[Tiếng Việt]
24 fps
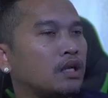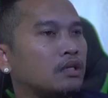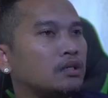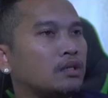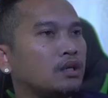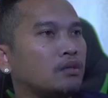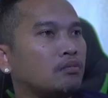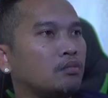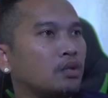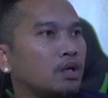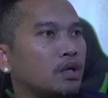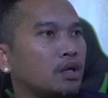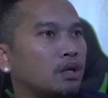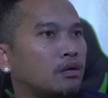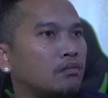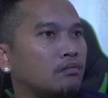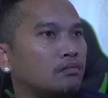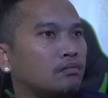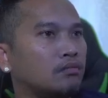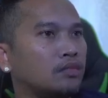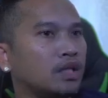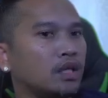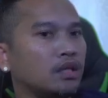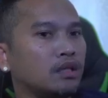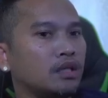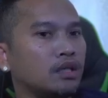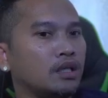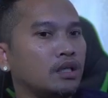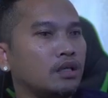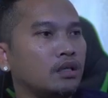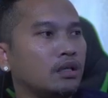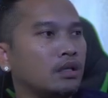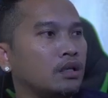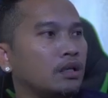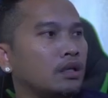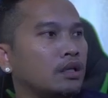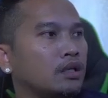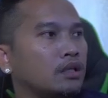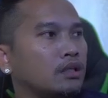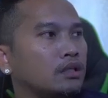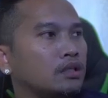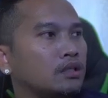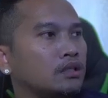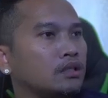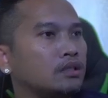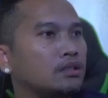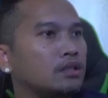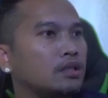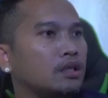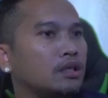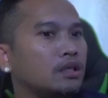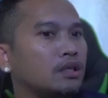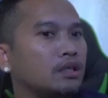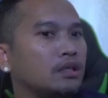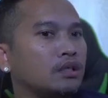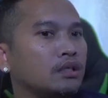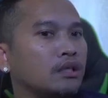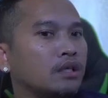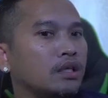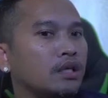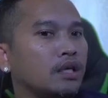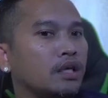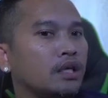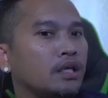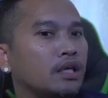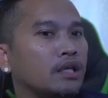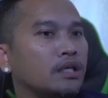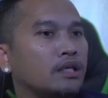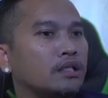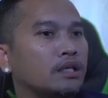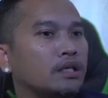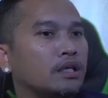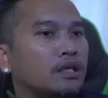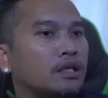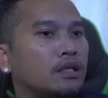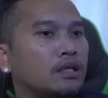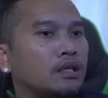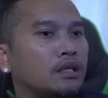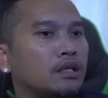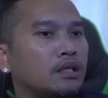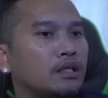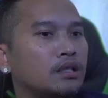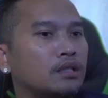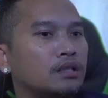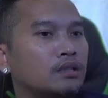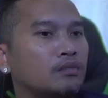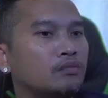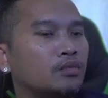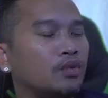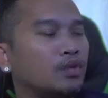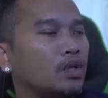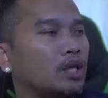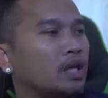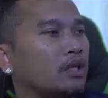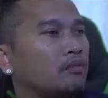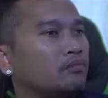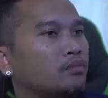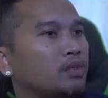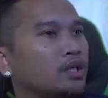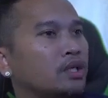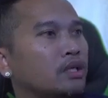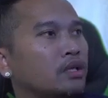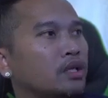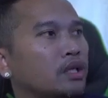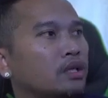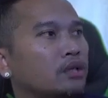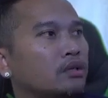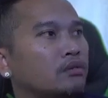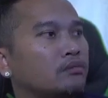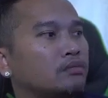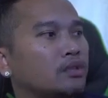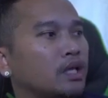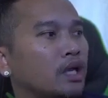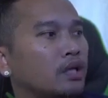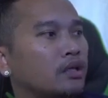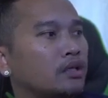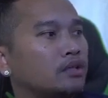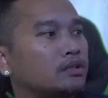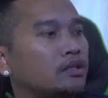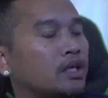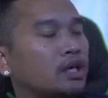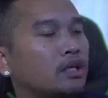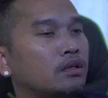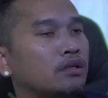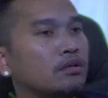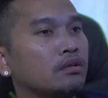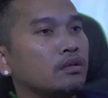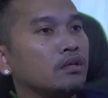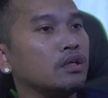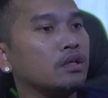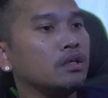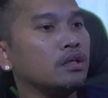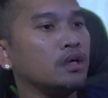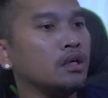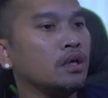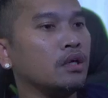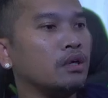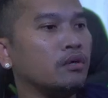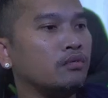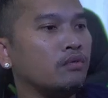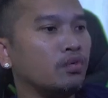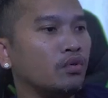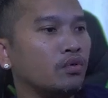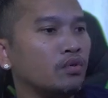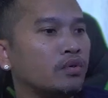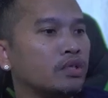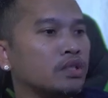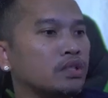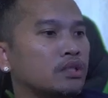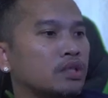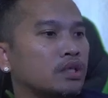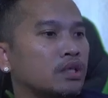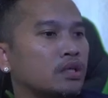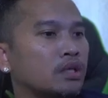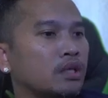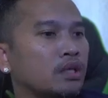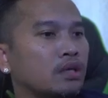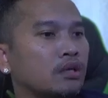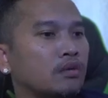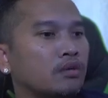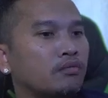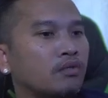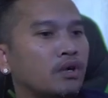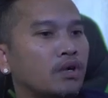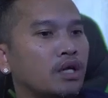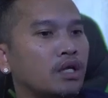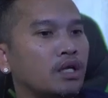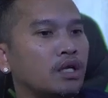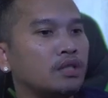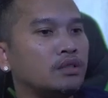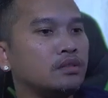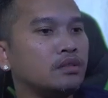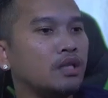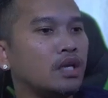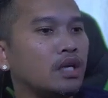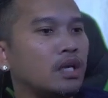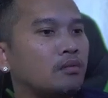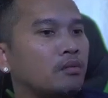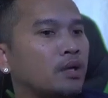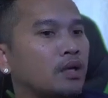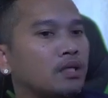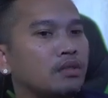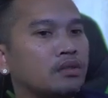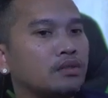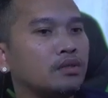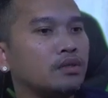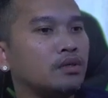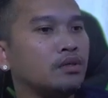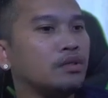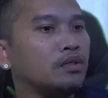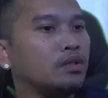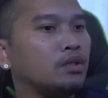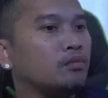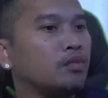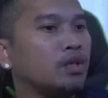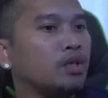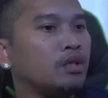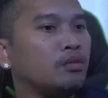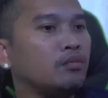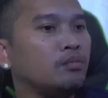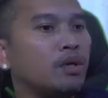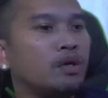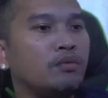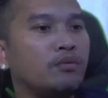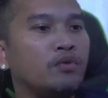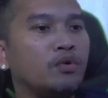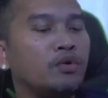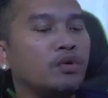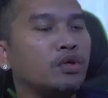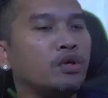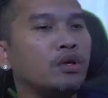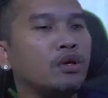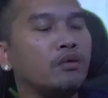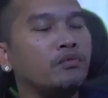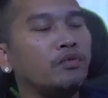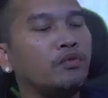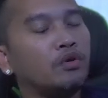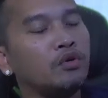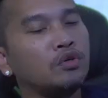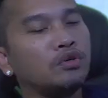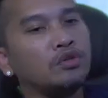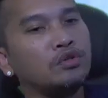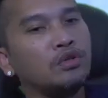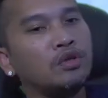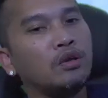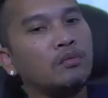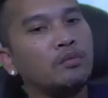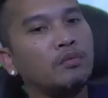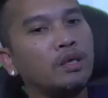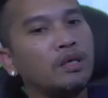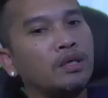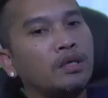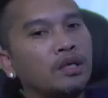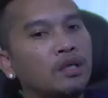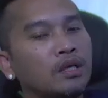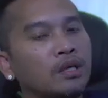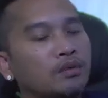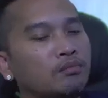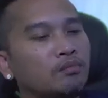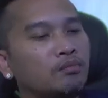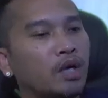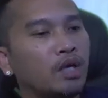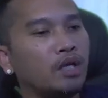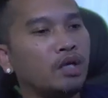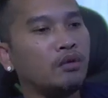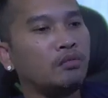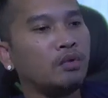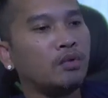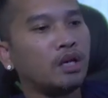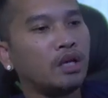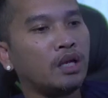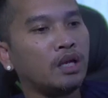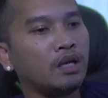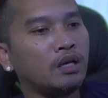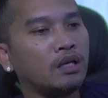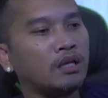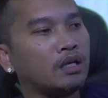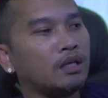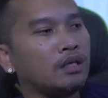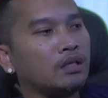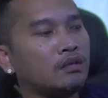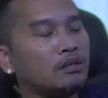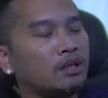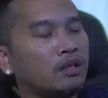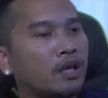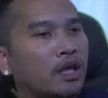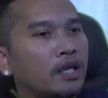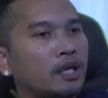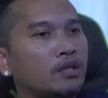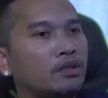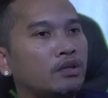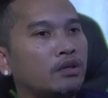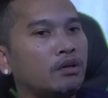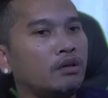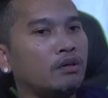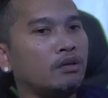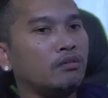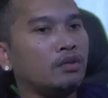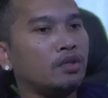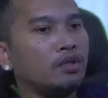ở bảo đảm ta kia thử si dương cái ai chẳng nè anh ấy chỉ mua lại pí để nhom tay để chạy lôi lôi full version Word Excel Microsoft nhom ấy nhom phở full nó Photoshop ấy mấy nhom hoạt đăng này cái lái do